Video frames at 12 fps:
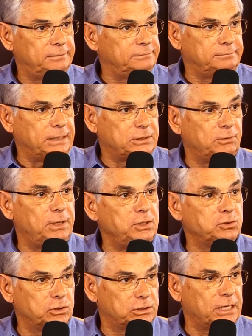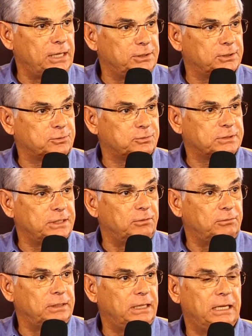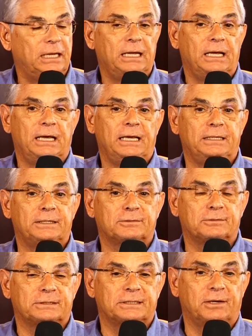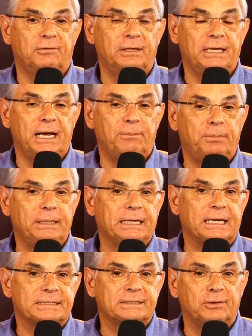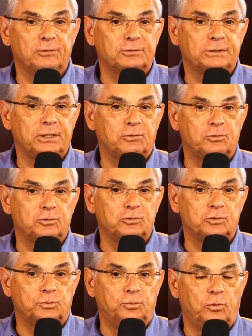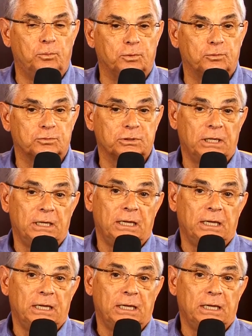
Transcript: Mas não é isso que está em discussão. Né? Em discussão é a aplicação dos recursos públicos.